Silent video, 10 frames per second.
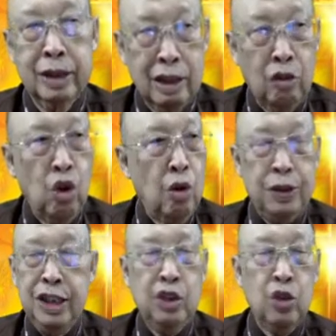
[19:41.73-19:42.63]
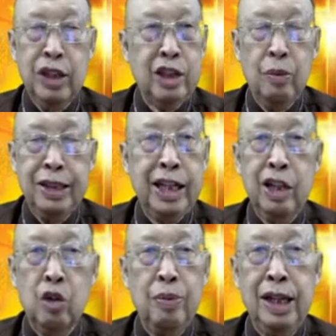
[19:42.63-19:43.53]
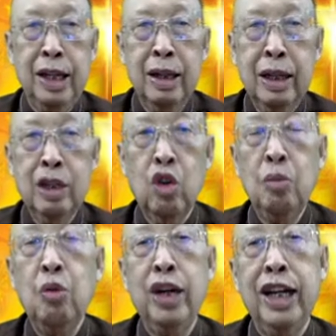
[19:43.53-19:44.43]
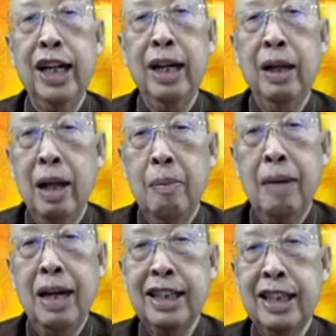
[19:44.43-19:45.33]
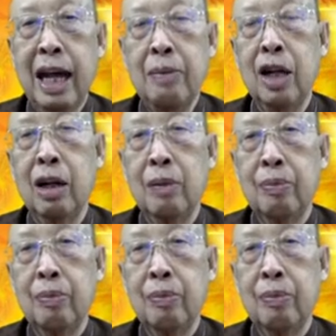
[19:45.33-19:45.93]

สมุกของพระเยซูคริสต์เจ้าไม่แต่เห็นความดี แต่คนบ่เห็นเลยมันสตานมันก็